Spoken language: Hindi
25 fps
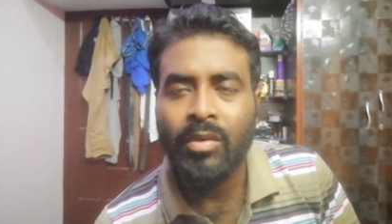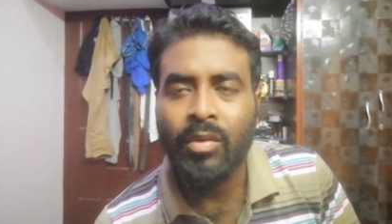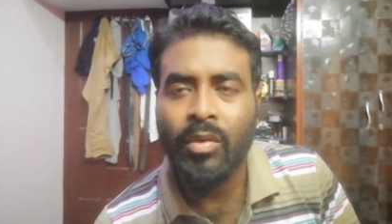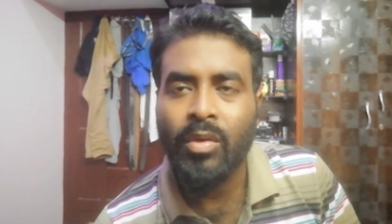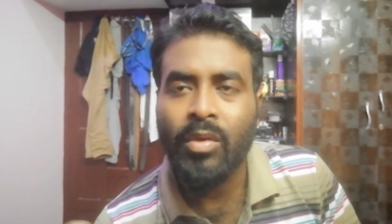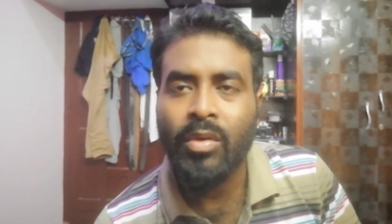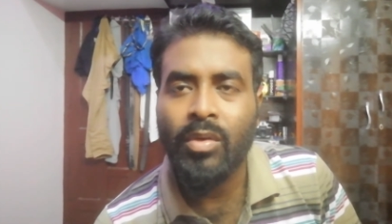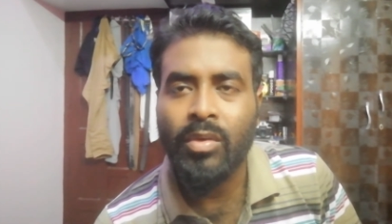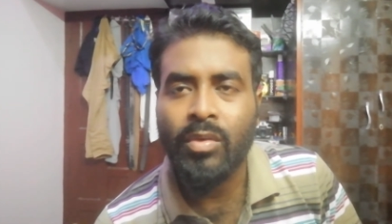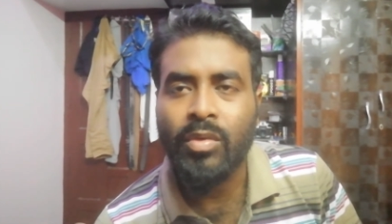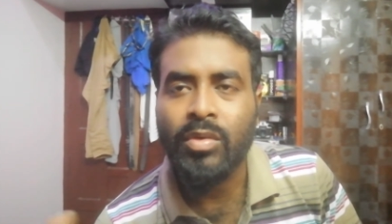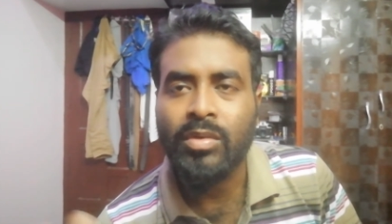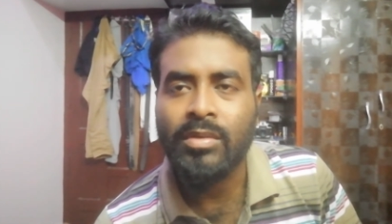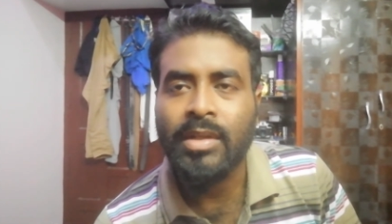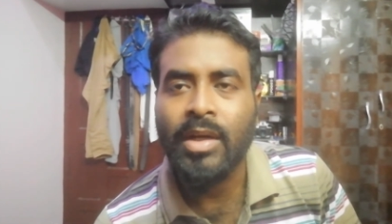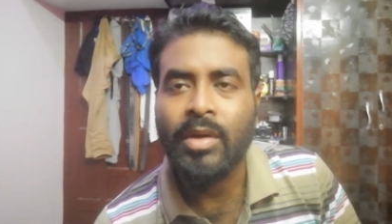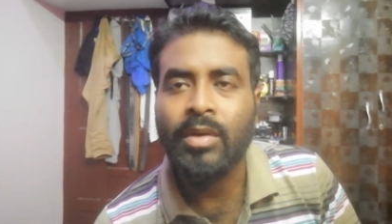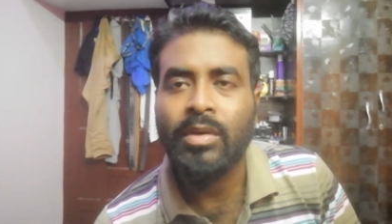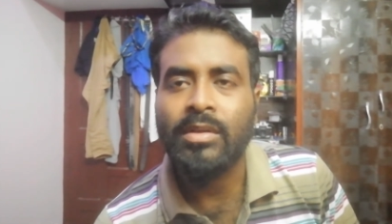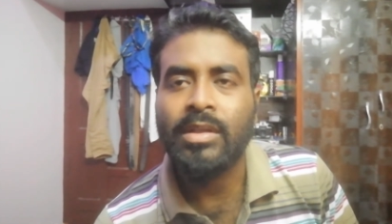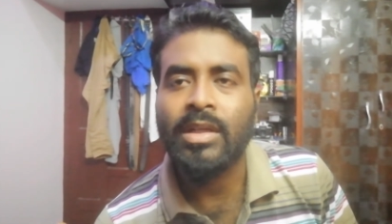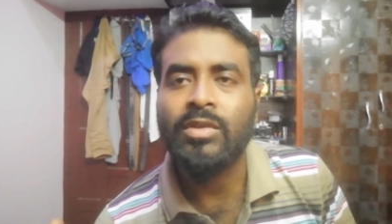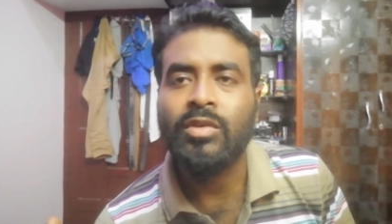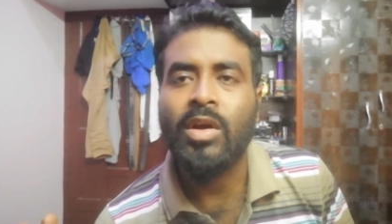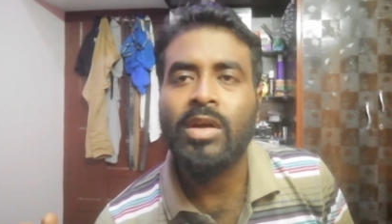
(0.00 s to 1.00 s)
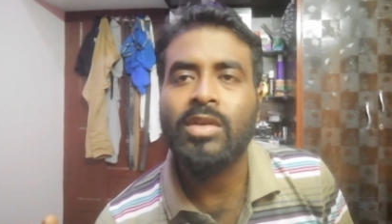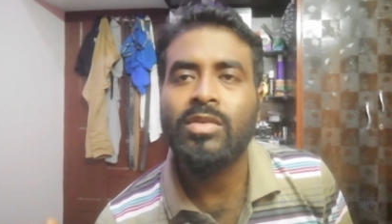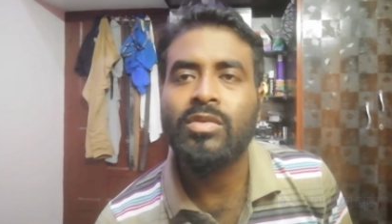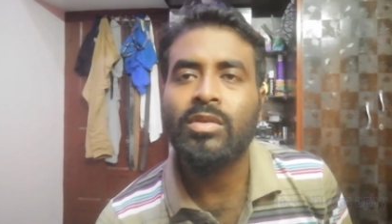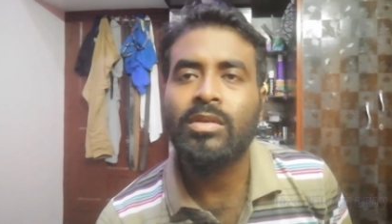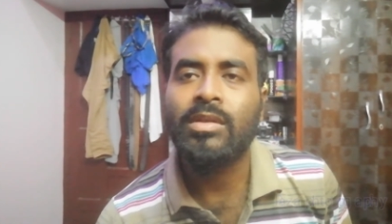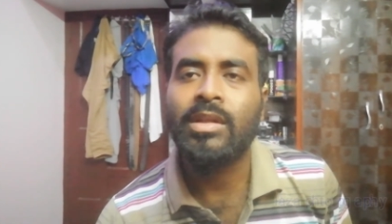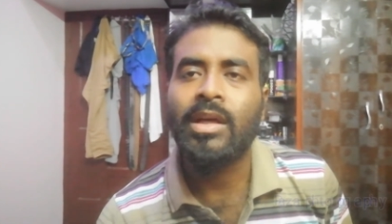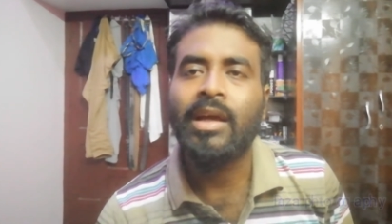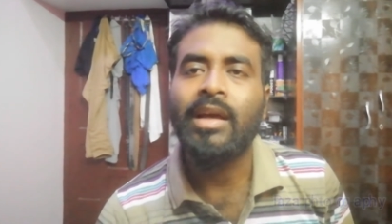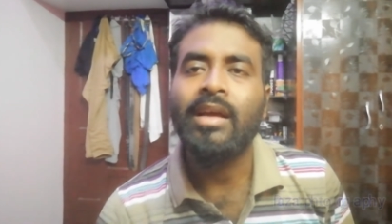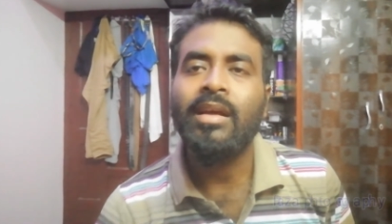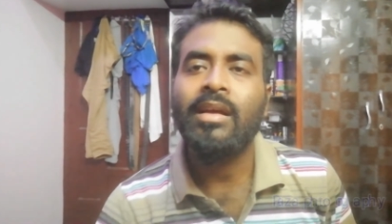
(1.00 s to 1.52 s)
वो खुद का खुद का चॉइस
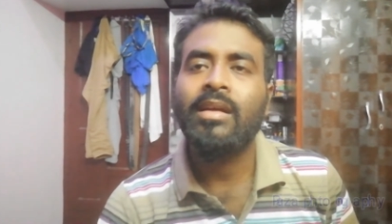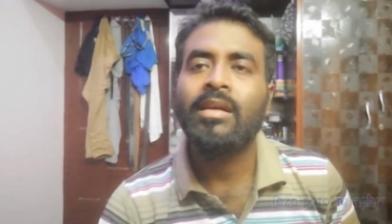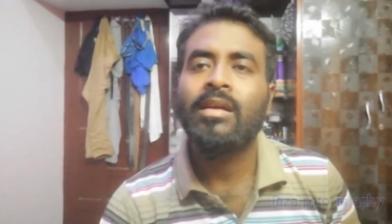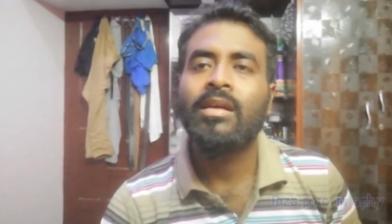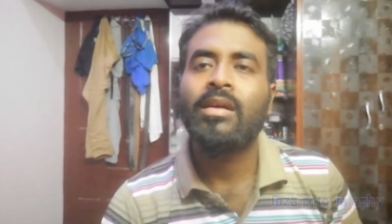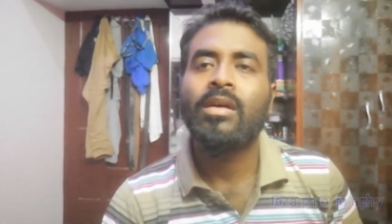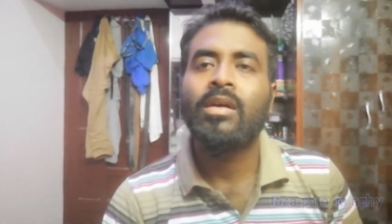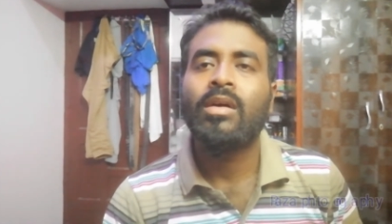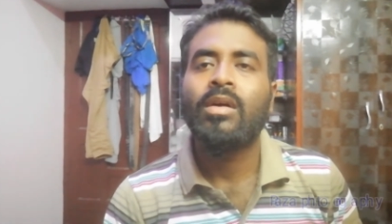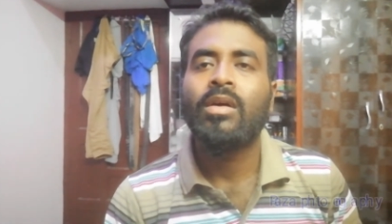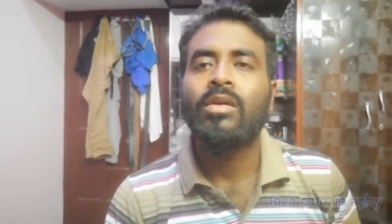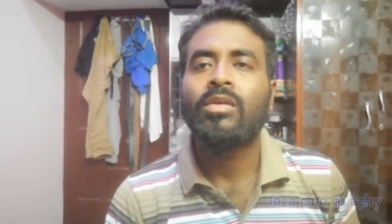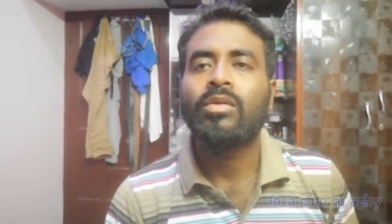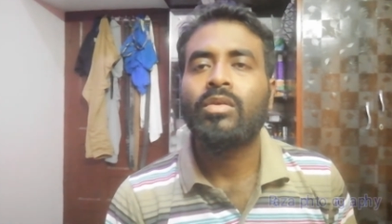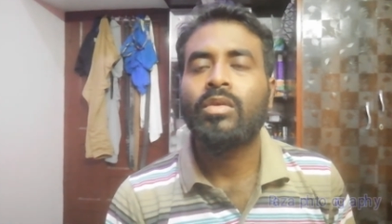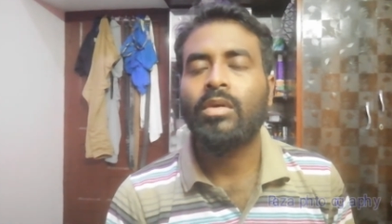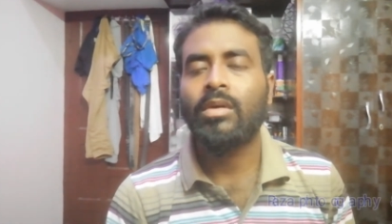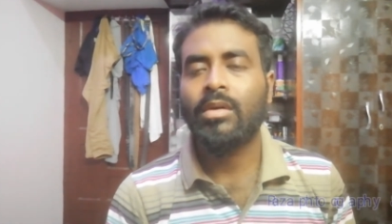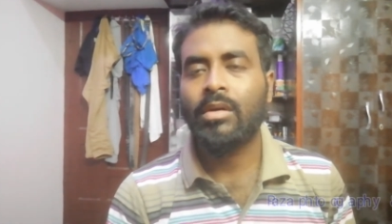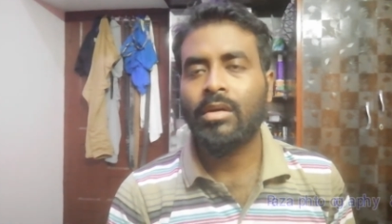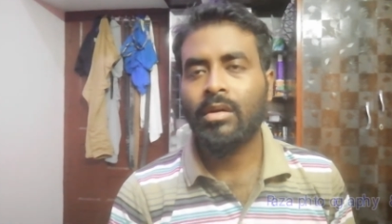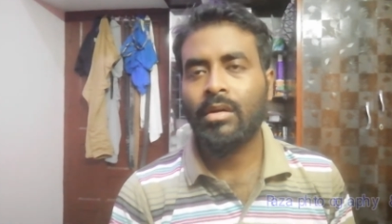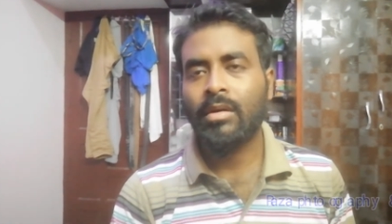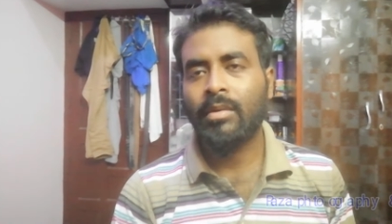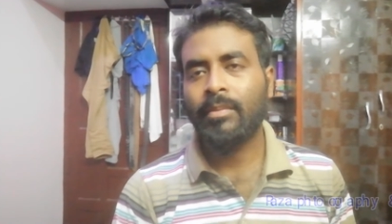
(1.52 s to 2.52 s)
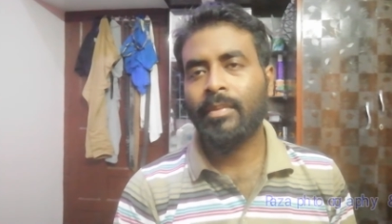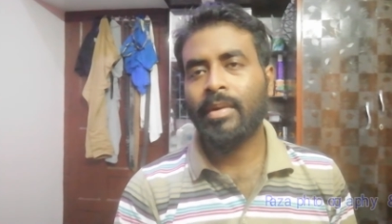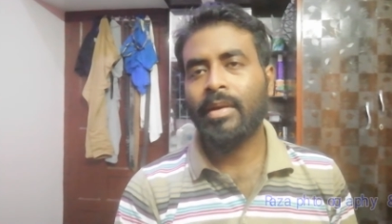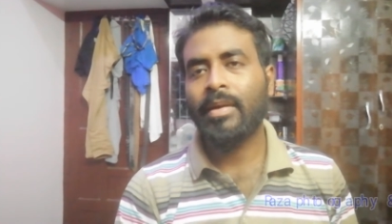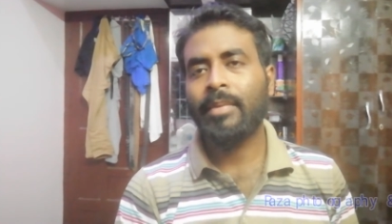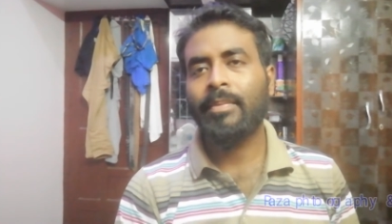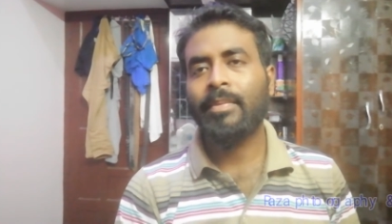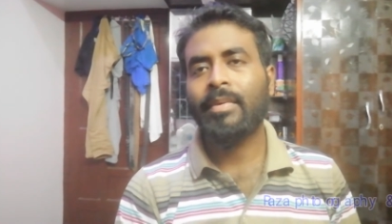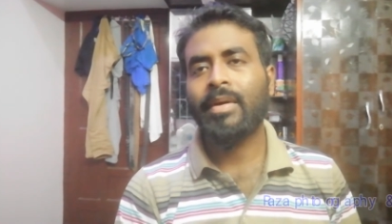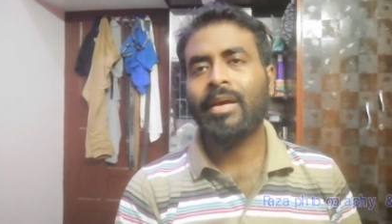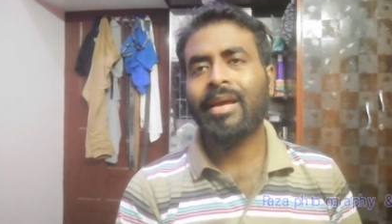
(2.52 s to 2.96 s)
होता है तो मैं